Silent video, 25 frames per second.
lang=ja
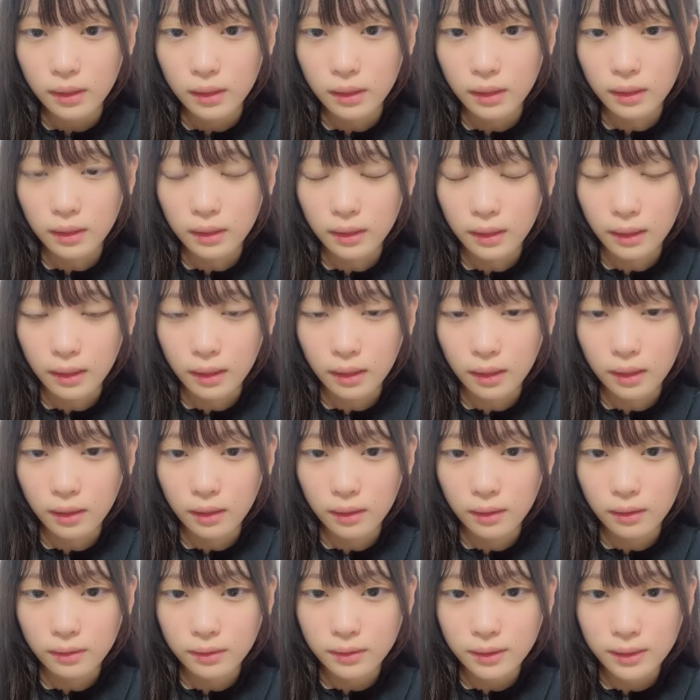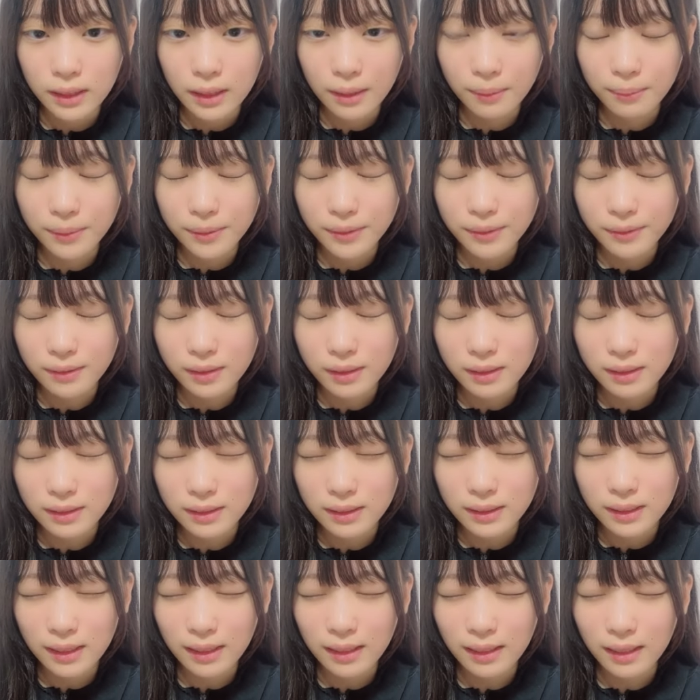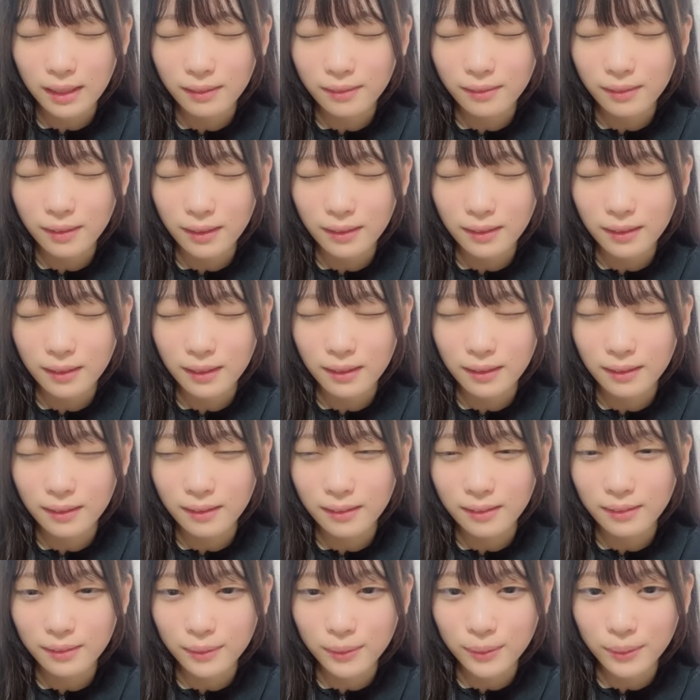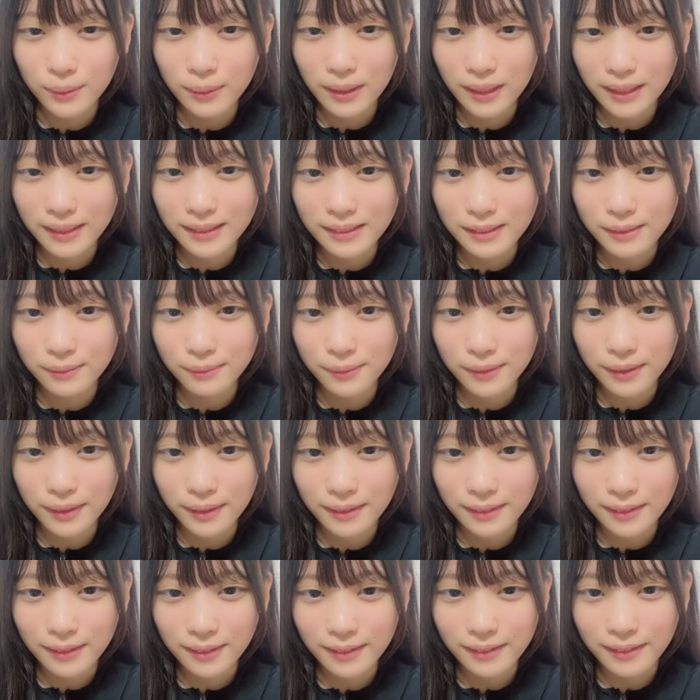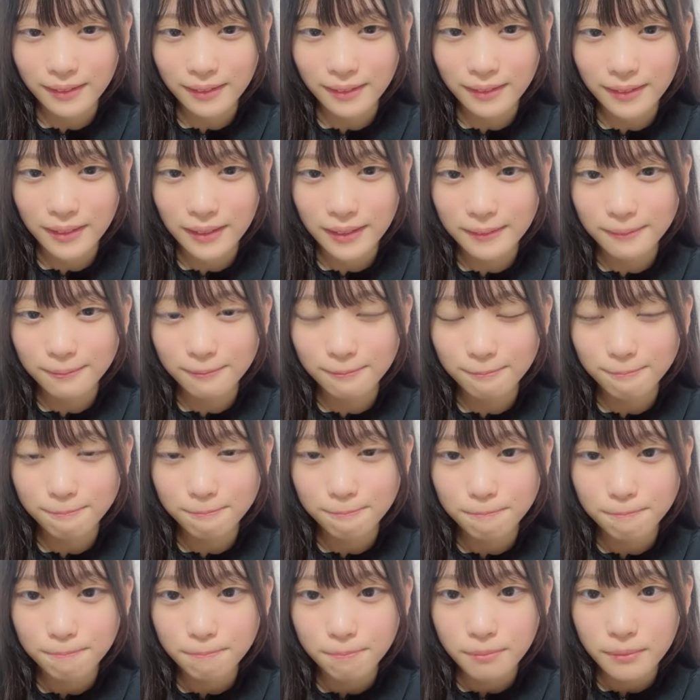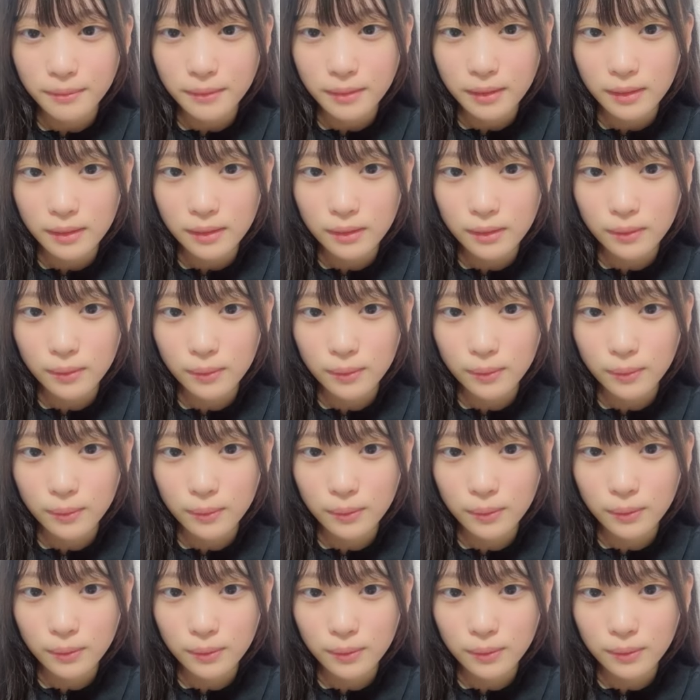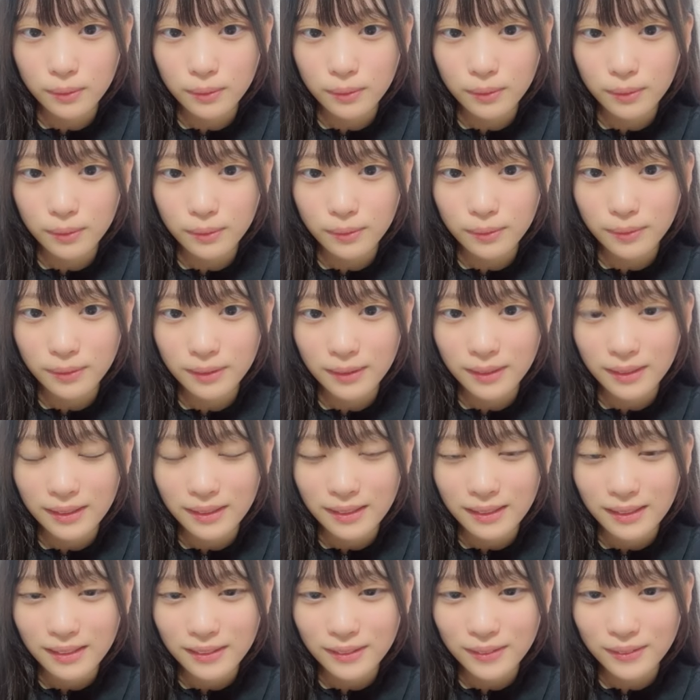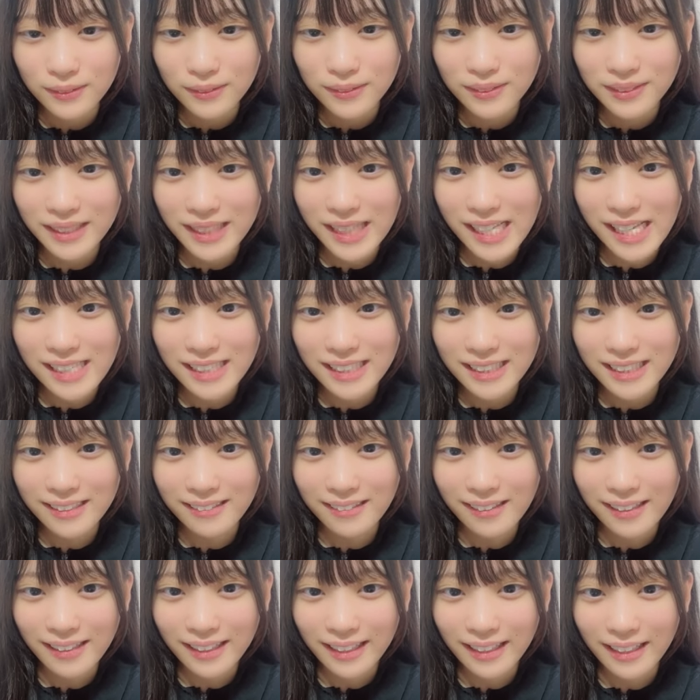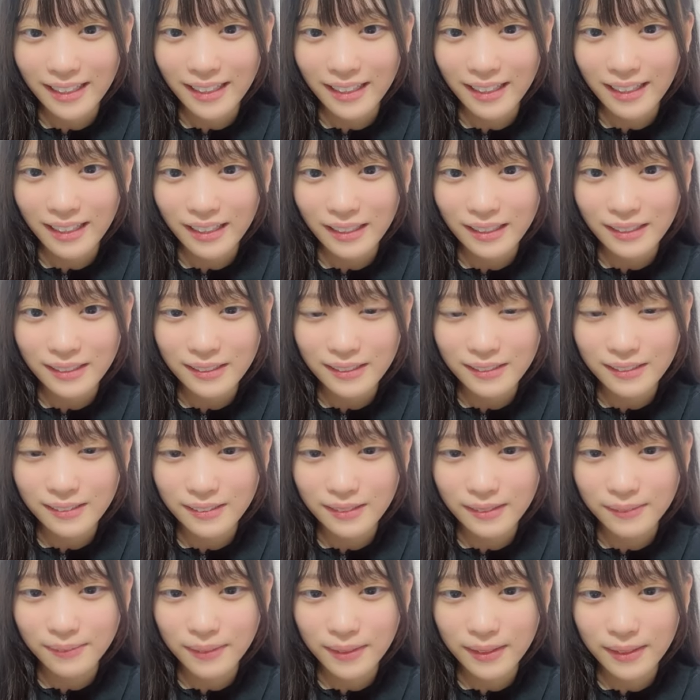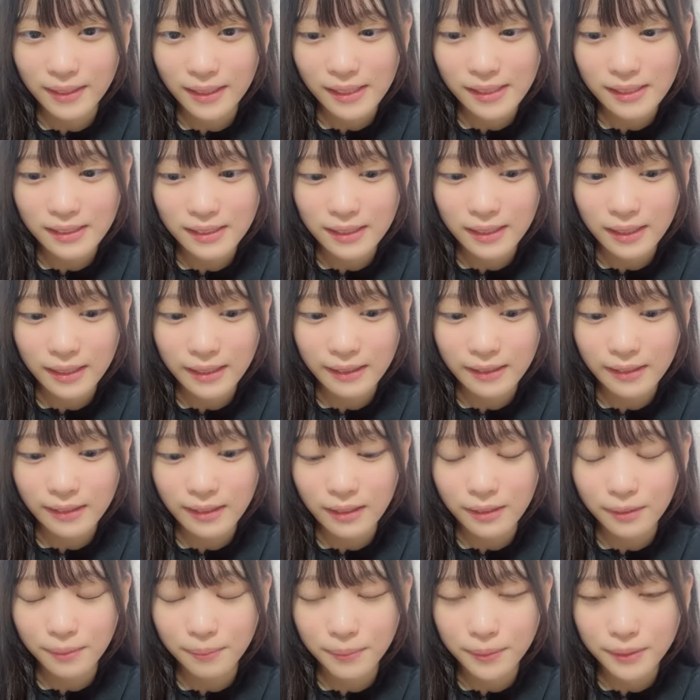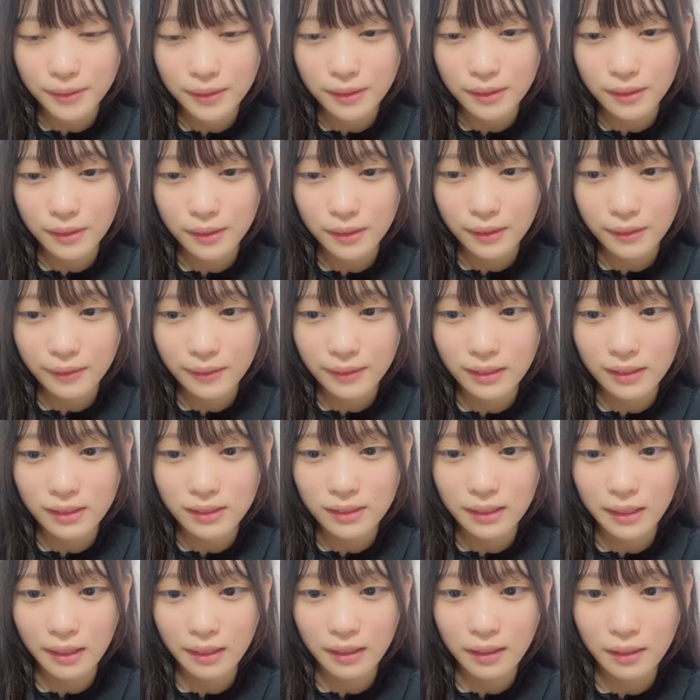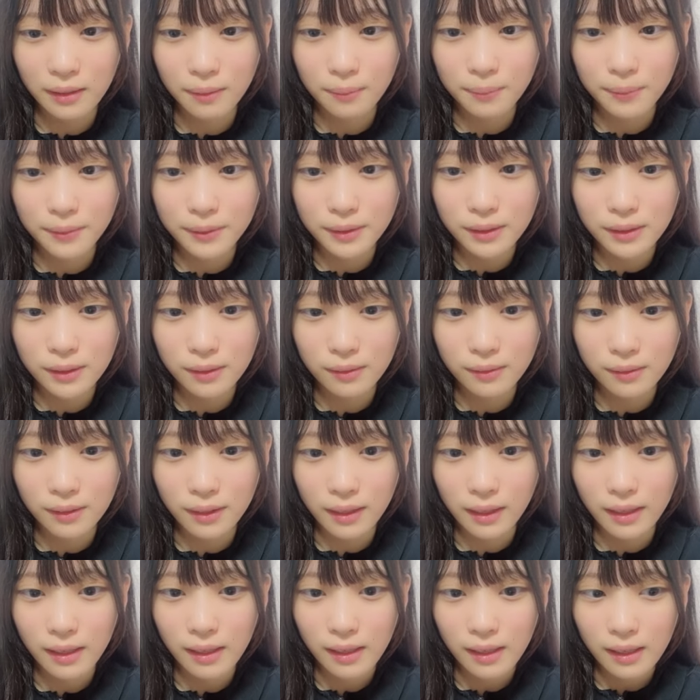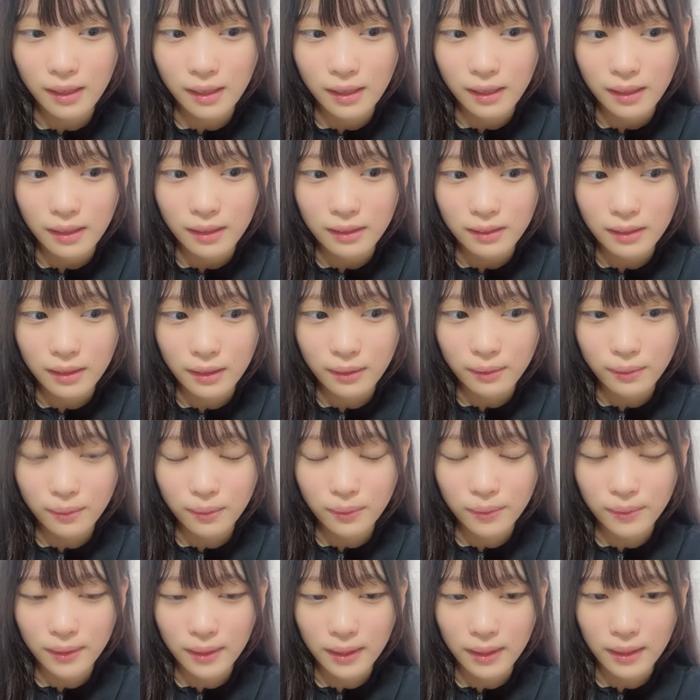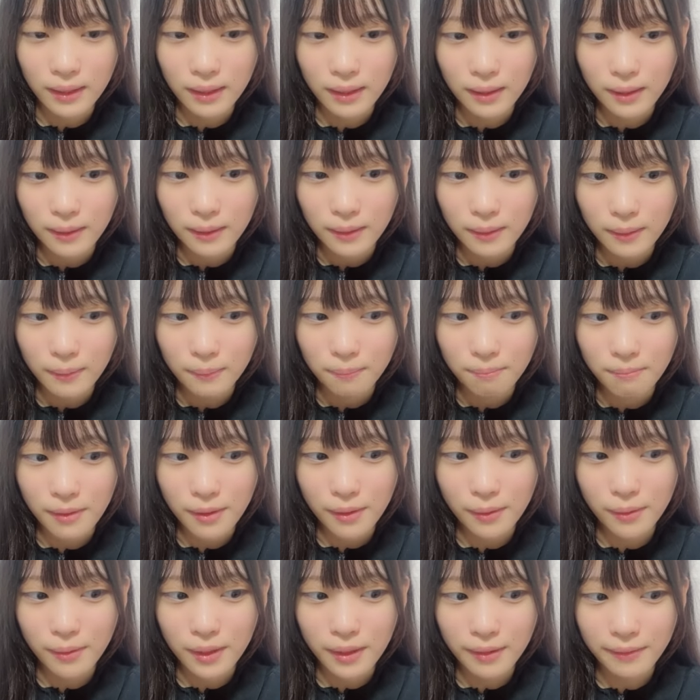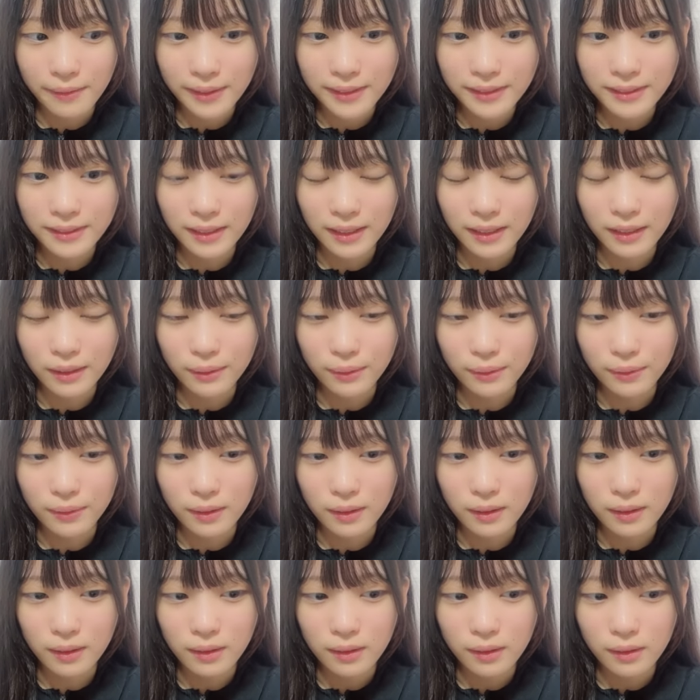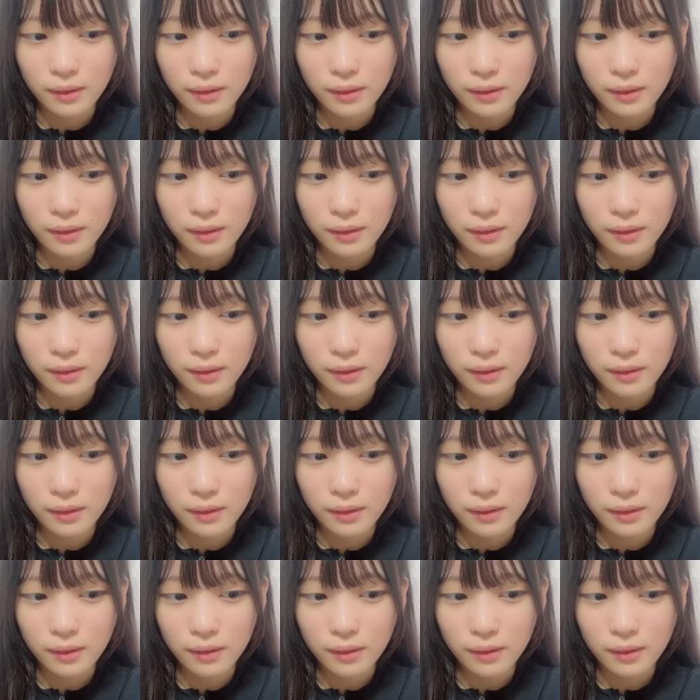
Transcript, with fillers: いいねうちらも昇格したらあるかなグータッチみたいな書いてあったそうそうリエチとはねその今リエチがやってるポジションと私がやってるポジションって結構ね目を合わせたりとか